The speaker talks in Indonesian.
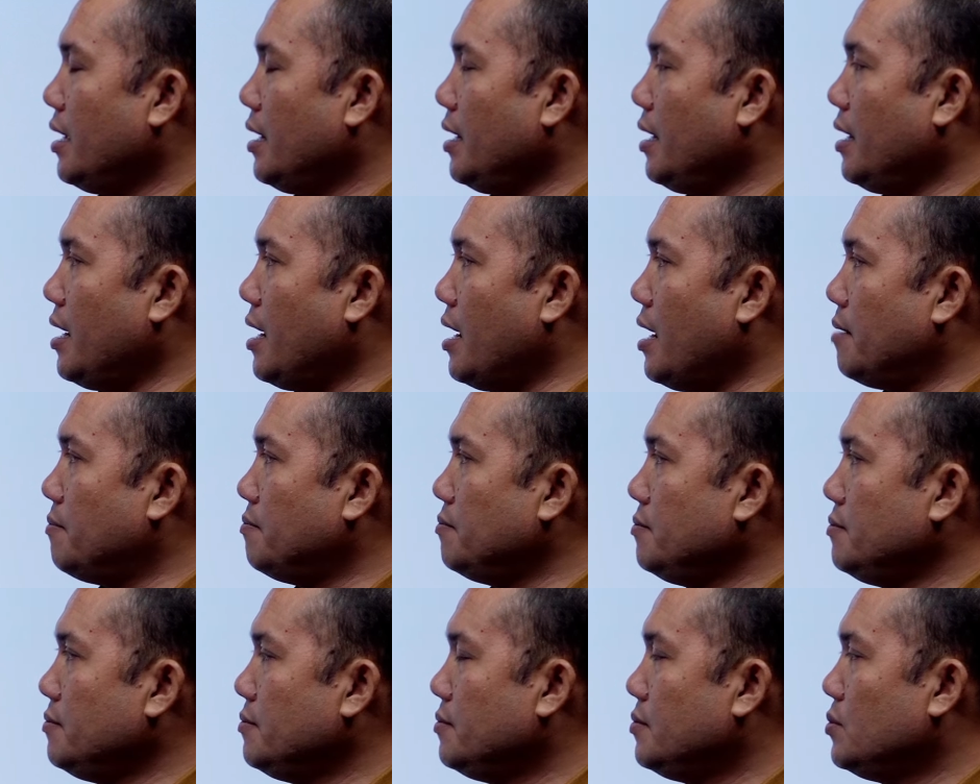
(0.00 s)
6,
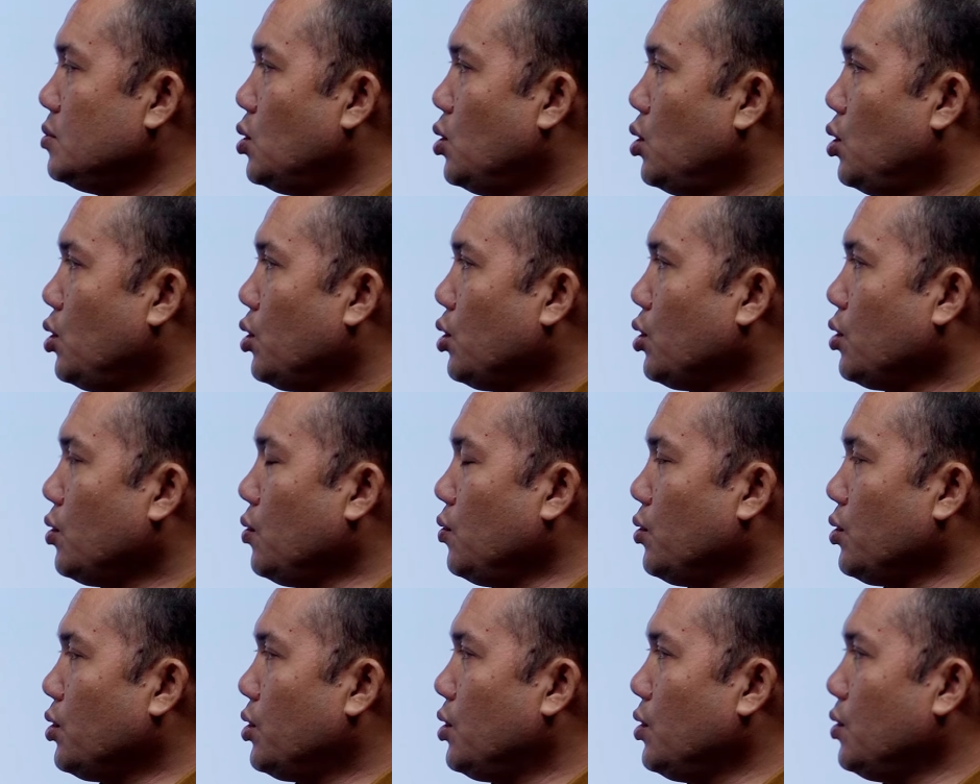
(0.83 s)

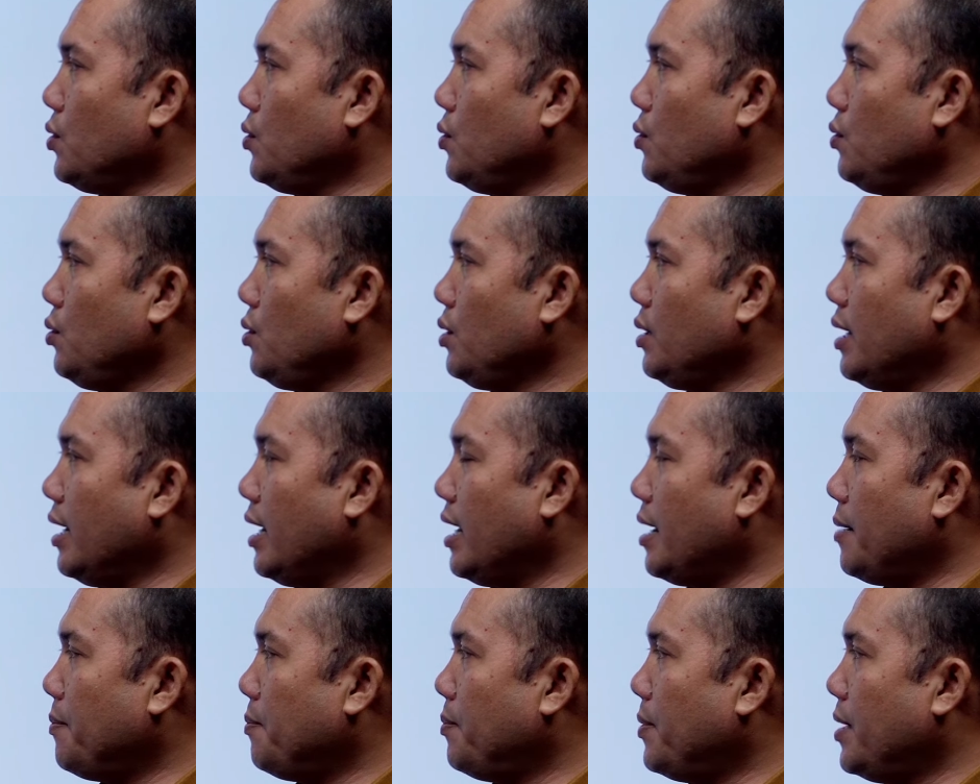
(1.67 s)
7,
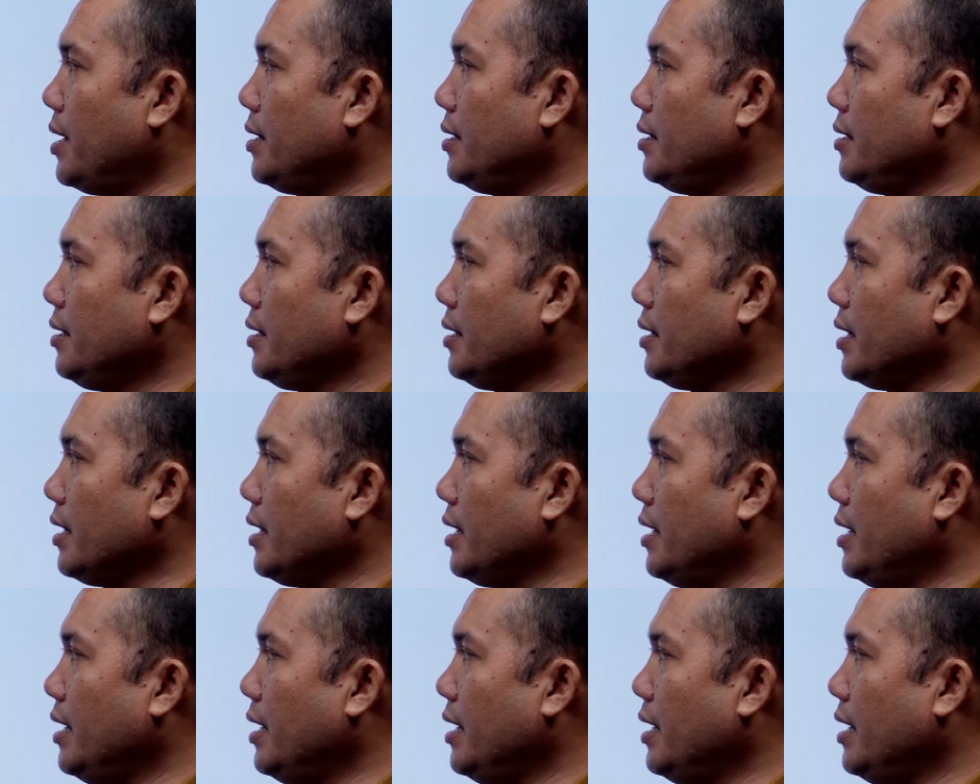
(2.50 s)
8, 3, 9, 5,